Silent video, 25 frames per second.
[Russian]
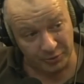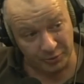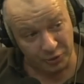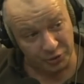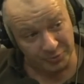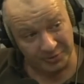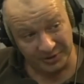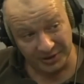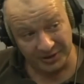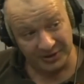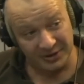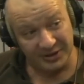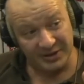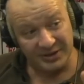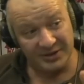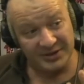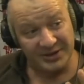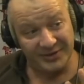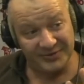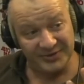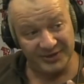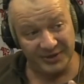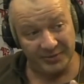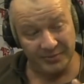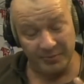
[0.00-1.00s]
Может быть, это не
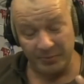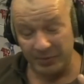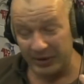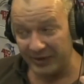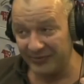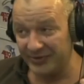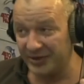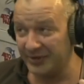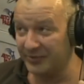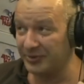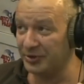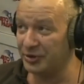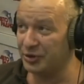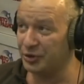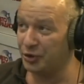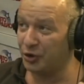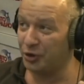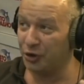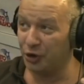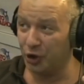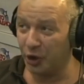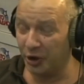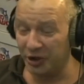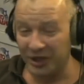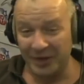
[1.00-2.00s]
совсем правдивая история,
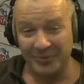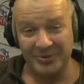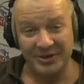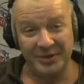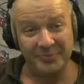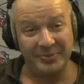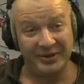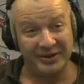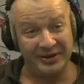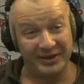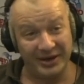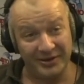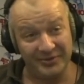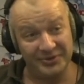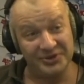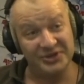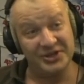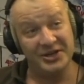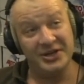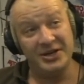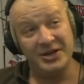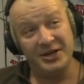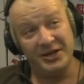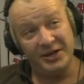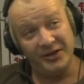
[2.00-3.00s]
но она мне понравилась,
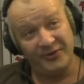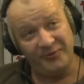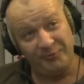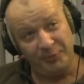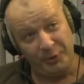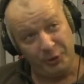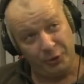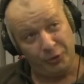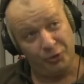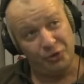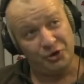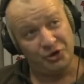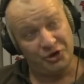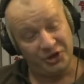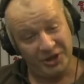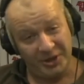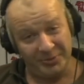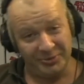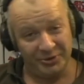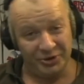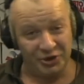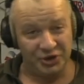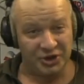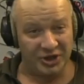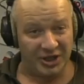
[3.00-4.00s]
и в первую очередь я
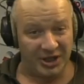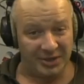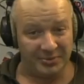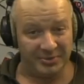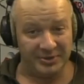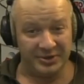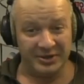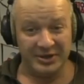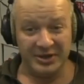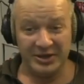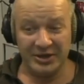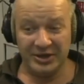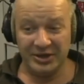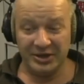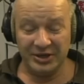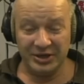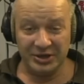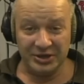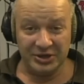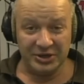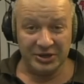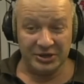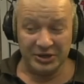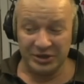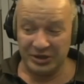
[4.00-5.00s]
бы начинал бы
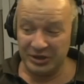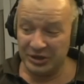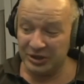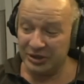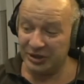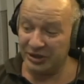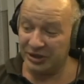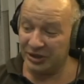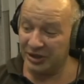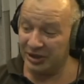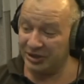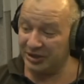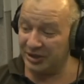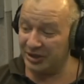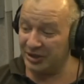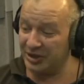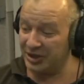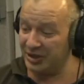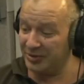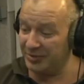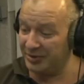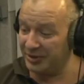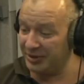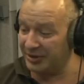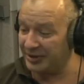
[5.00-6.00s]
э, э, это
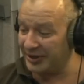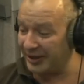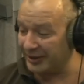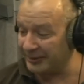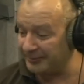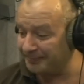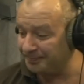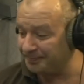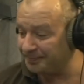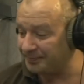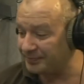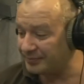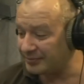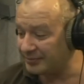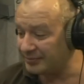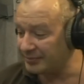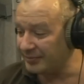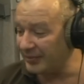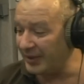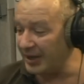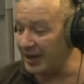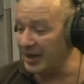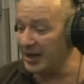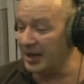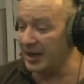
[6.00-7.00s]
именно так.
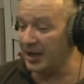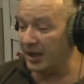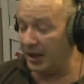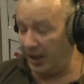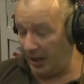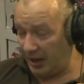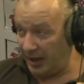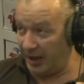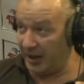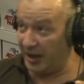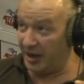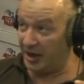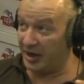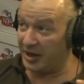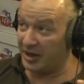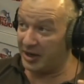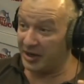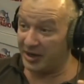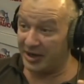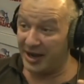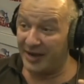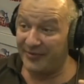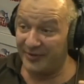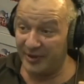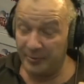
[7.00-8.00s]
А,
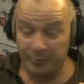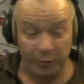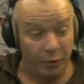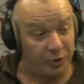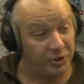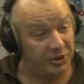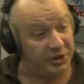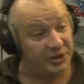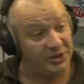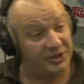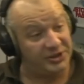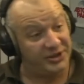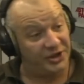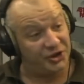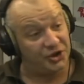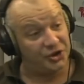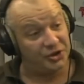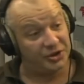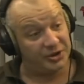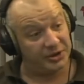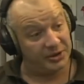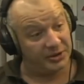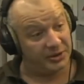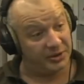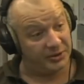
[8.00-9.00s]
как в Японии.
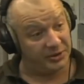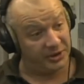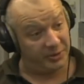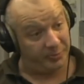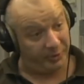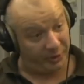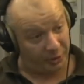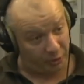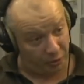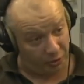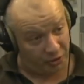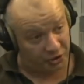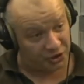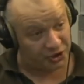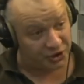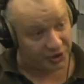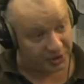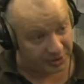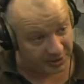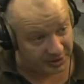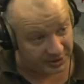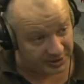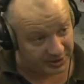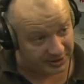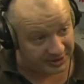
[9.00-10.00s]
Значит, э, ты приходишь
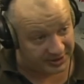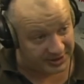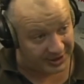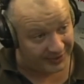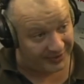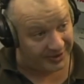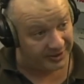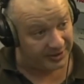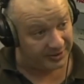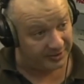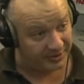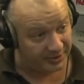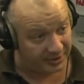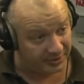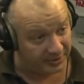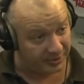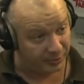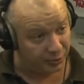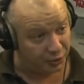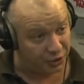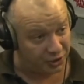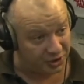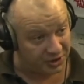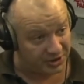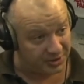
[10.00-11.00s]
э, сдавать,
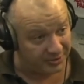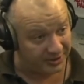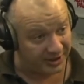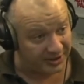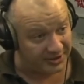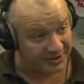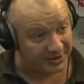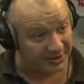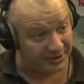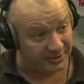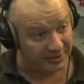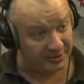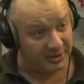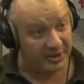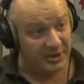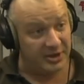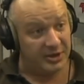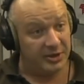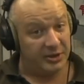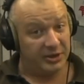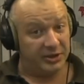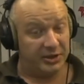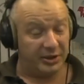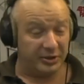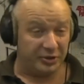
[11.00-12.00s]
учиться на мотоцикл,
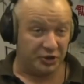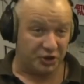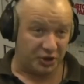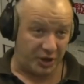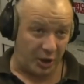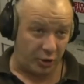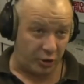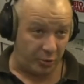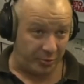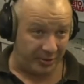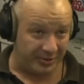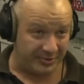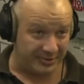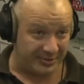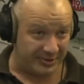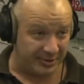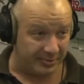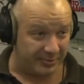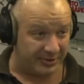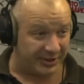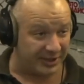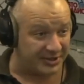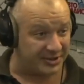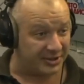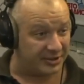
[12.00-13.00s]
ты говоришь, какой предмет
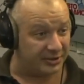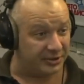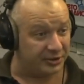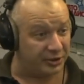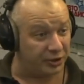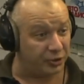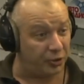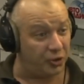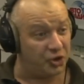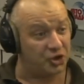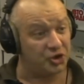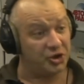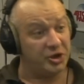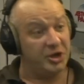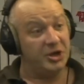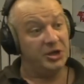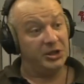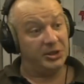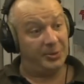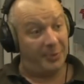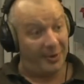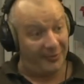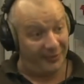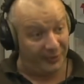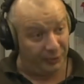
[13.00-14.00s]
мотоцикла ты хочешь,
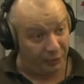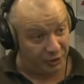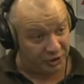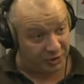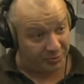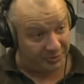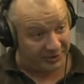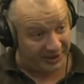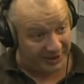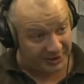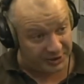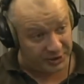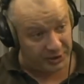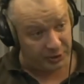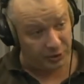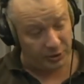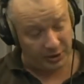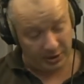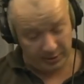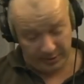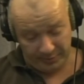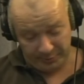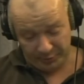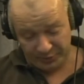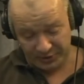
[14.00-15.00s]
тебе выносят мотоцикл,
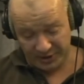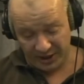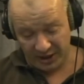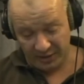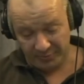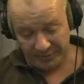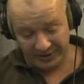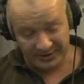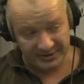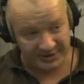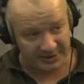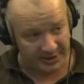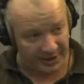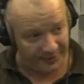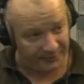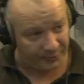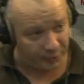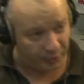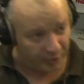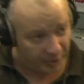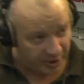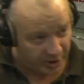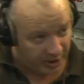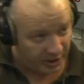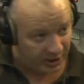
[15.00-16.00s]
опускают
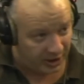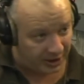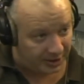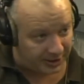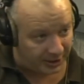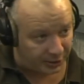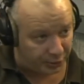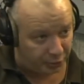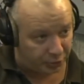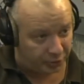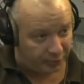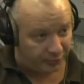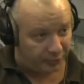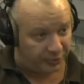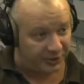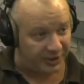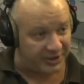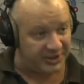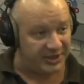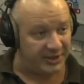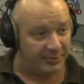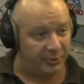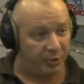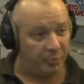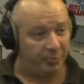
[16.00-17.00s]
подставку и кладут его на
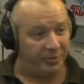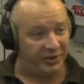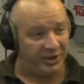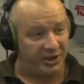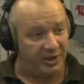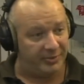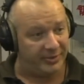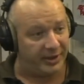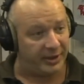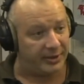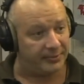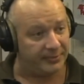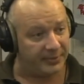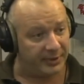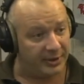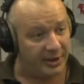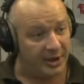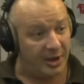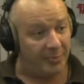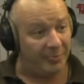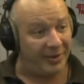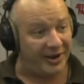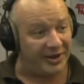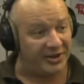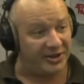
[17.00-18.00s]
землю. Поднимай.
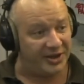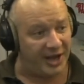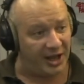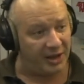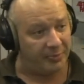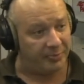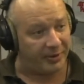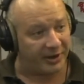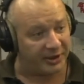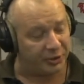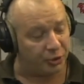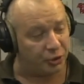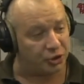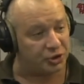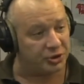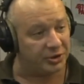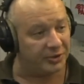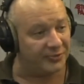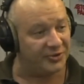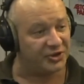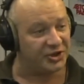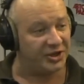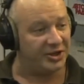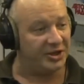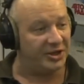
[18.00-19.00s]
Поднял, продолжит
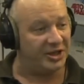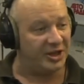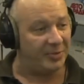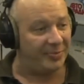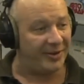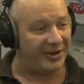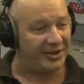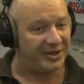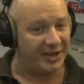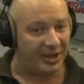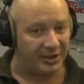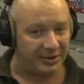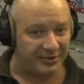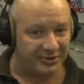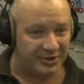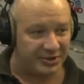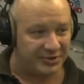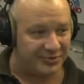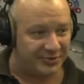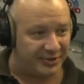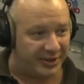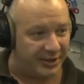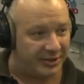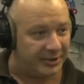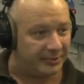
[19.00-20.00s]
движение. Не поднял, до
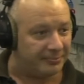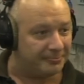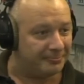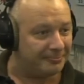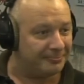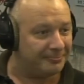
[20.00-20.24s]
свидания.